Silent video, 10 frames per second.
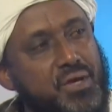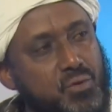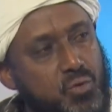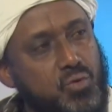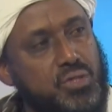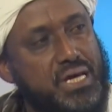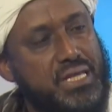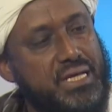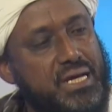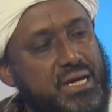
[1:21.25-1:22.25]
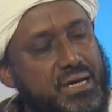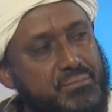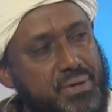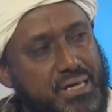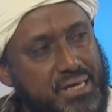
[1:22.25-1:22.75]
كل ذلك
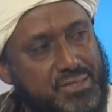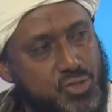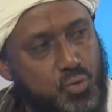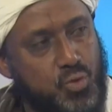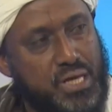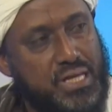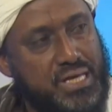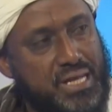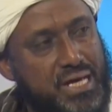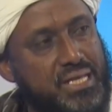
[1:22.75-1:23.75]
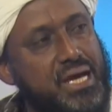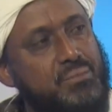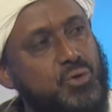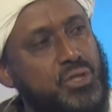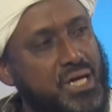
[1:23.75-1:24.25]
ما يصلون إليه الآن كان
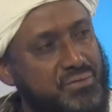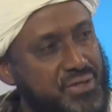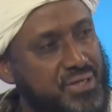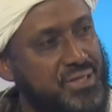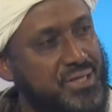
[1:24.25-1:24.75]
متاح في